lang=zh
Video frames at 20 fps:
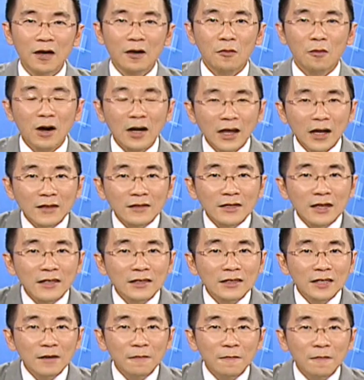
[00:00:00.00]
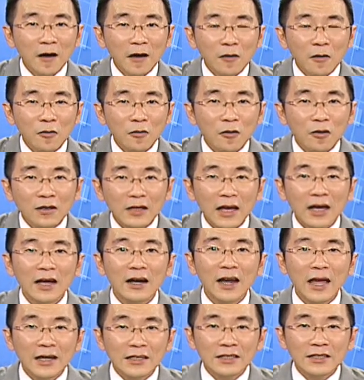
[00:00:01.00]
王良曾经放空过的一个
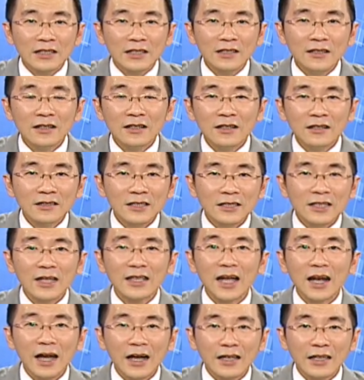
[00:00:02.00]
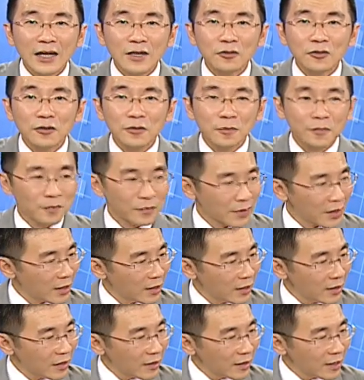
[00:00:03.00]
类型，请大家看下去。
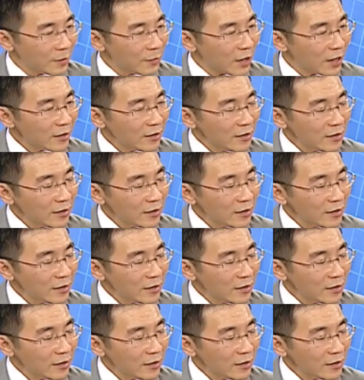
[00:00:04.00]
你们